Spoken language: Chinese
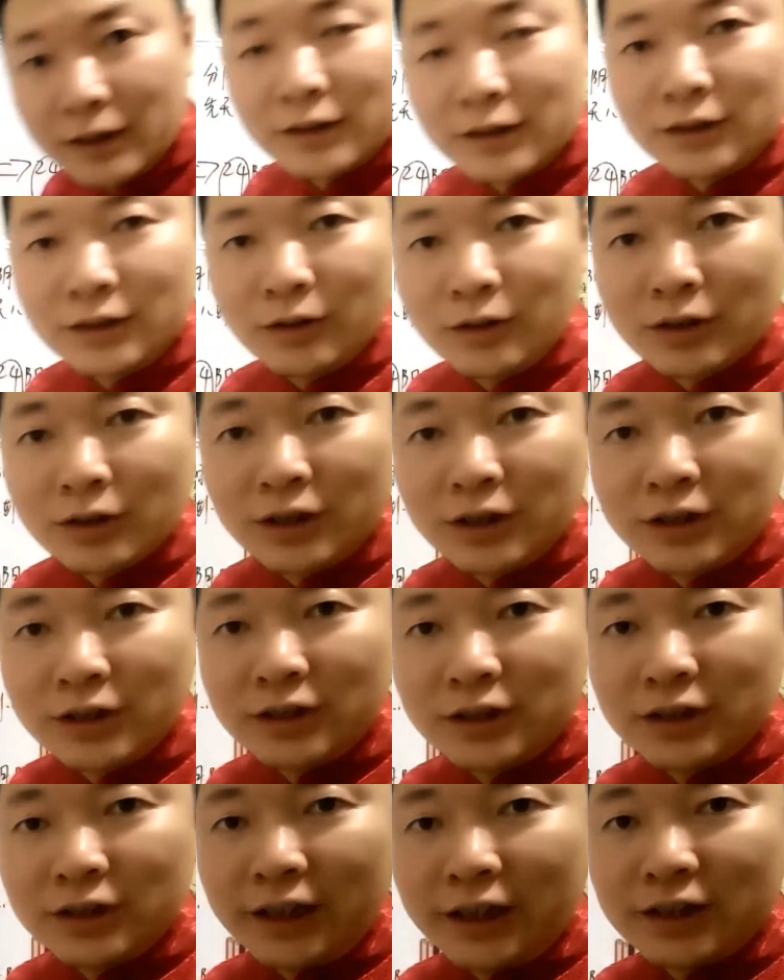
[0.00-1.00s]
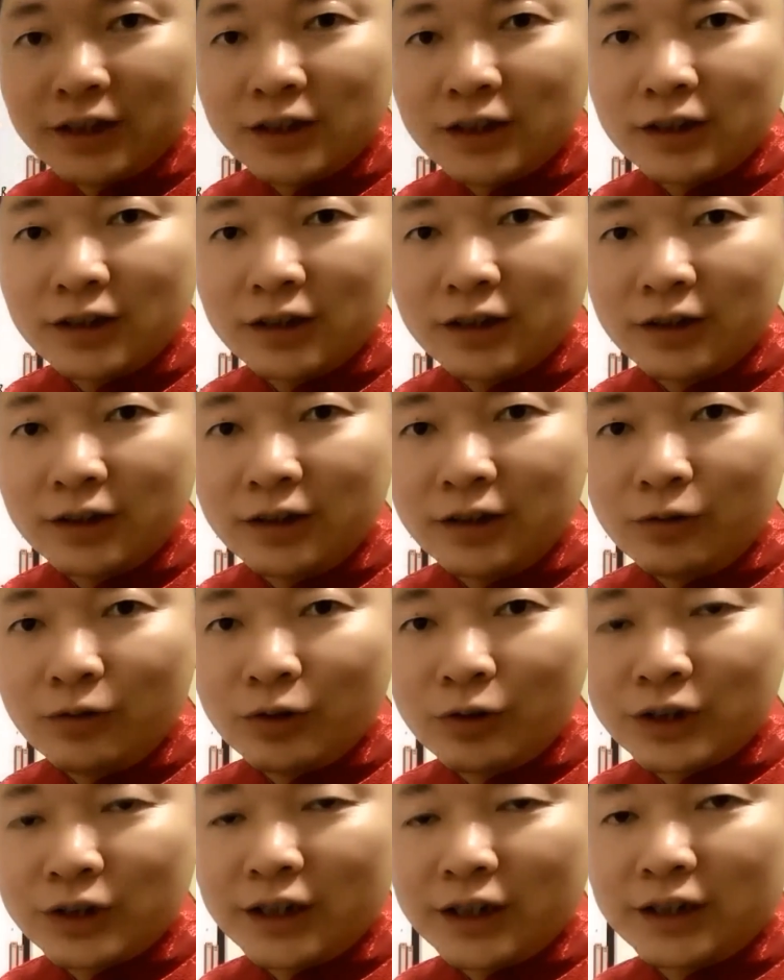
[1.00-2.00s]
只有科字电子一诺
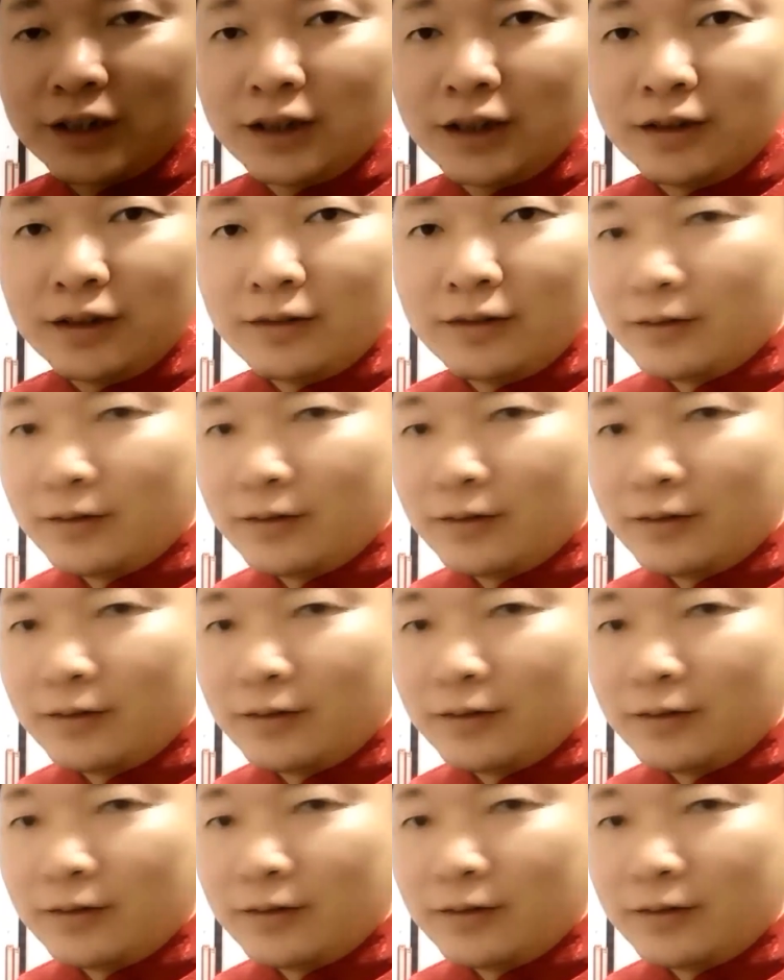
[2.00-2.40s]
千金，